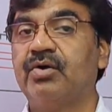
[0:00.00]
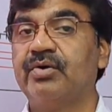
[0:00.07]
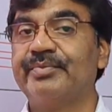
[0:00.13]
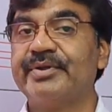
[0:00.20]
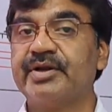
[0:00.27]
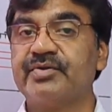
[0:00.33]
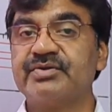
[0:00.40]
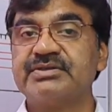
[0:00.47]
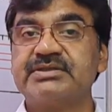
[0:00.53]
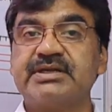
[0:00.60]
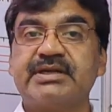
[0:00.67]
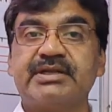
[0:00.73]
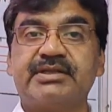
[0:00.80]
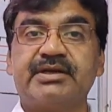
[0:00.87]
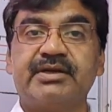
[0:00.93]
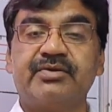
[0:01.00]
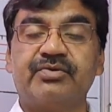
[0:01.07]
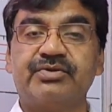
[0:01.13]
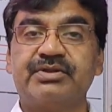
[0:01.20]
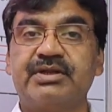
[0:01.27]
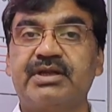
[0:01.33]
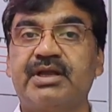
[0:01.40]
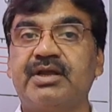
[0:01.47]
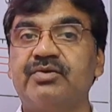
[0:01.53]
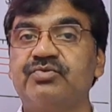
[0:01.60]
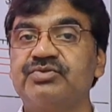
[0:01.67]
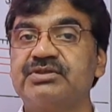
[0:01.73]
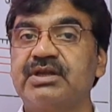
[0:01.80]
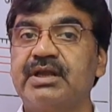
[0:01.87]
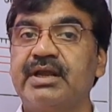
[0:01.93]
और फ्रीक्वेंसी कितनी होती है
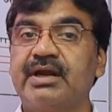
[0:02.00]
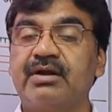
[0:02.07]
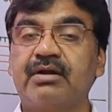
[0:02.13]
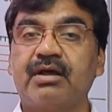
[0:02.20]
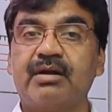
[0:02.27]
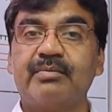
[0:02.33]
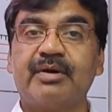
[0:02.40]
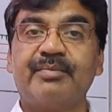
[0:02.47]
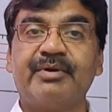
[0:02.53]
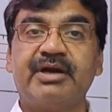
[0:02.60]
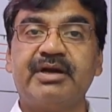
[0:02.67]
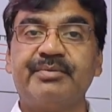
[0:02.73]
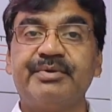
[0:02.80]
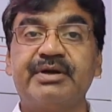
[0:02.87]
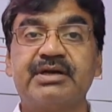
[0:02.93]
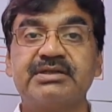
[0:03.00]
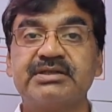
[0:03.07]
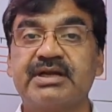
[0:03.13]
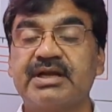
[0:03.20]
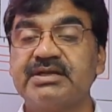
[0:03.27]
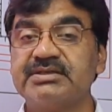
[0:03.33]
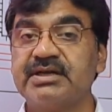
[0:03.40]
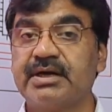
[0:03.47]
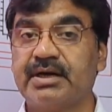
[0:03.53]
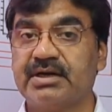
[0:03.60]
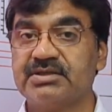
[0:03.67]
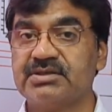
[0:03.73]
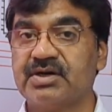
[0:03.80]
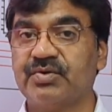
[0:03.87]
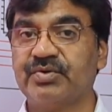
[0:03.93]
उसे एक नॉर्मल मल्टीमीटर से कैसे
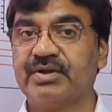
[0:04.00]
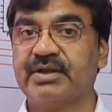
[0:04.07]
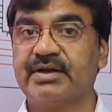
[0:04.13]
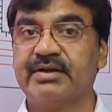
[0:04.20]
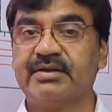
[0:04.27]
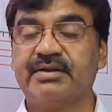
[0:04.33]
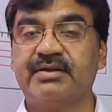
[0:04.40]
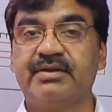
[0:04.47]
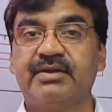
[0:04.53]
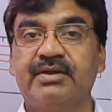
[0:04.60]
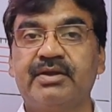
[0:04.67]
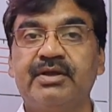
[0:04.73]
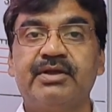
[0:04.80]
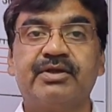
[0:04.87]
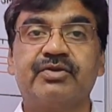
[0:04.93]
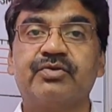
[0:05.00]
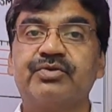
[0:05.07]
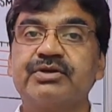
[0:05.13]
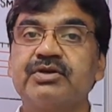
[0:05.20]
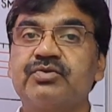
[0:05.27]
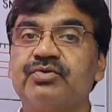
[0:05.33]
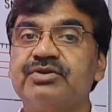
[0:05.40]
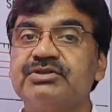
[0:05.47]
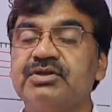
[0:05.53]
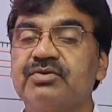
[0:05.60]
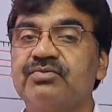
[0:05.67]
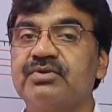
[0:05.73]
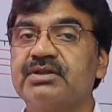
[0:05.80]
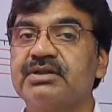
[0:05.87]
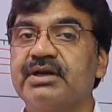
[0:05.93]
ट्रेस आउट करें क्योंकि कोई
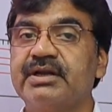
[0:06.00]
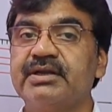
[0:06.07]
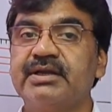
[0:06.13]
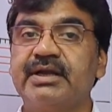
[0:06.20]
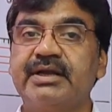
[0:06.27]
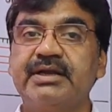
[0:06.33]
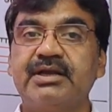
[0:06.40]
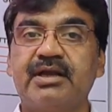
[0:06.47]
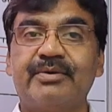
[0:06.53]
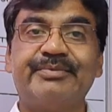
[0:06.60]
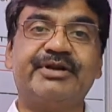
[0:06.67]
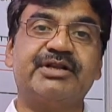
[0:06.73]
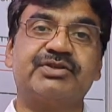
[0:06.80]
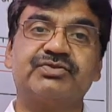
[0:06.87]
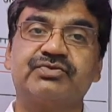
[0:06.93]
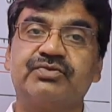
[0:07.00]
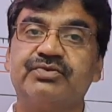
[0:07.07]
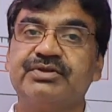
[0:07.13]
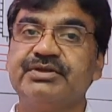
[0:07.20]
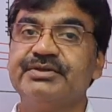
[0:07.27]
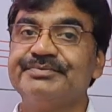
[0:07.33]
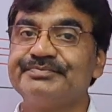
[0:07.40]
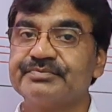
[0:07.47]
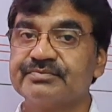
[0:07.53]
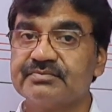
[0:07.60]
ज़रूरत नहीं है कि आप डी ही